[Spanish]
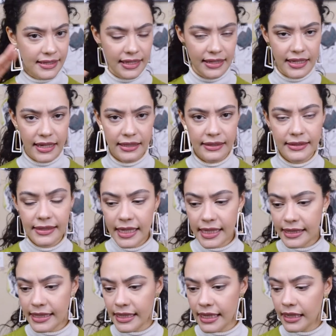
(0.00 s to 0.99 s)
etcétera,
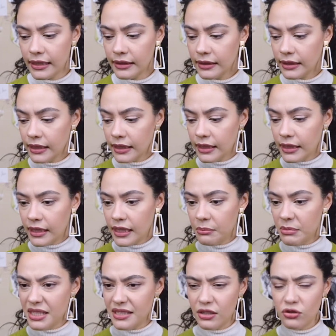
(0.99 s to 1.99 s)
etcétera.
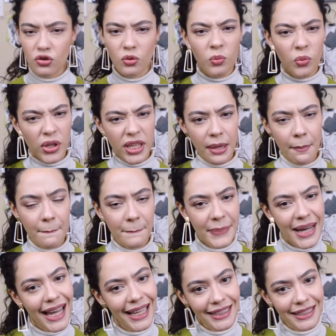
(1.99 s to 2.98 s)
Me siento muy
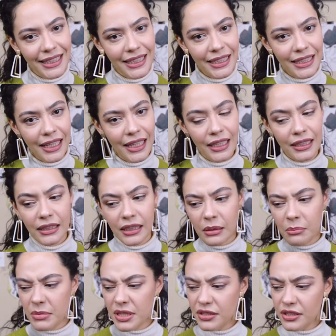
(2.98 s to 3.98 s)
empática,
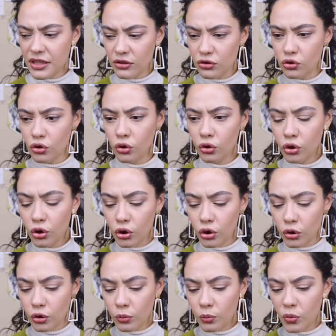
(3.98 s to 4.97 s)
me siento
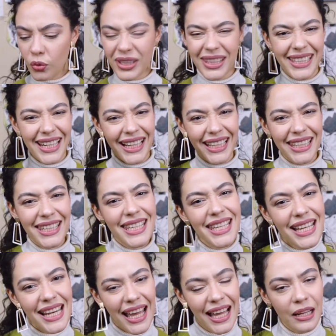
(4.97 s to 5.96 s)
muy
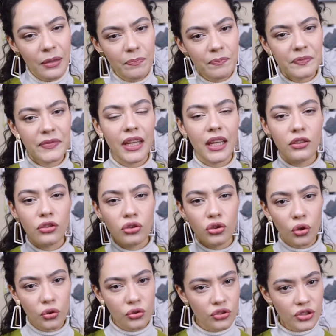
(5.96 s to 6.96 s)
tranquila,
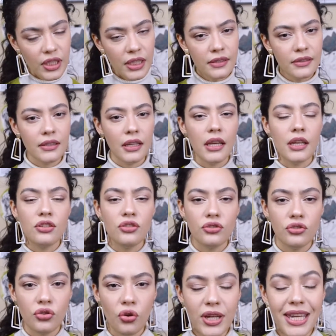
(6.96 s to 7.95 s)
entonces
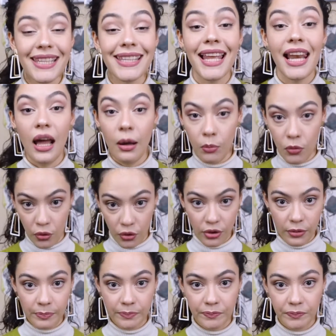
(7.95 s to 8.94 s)
estoy en el
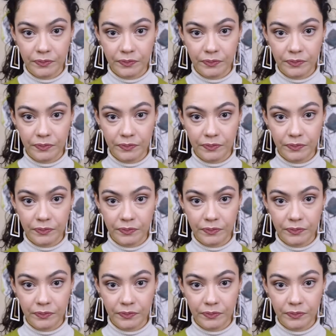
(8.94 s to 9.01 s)
amor.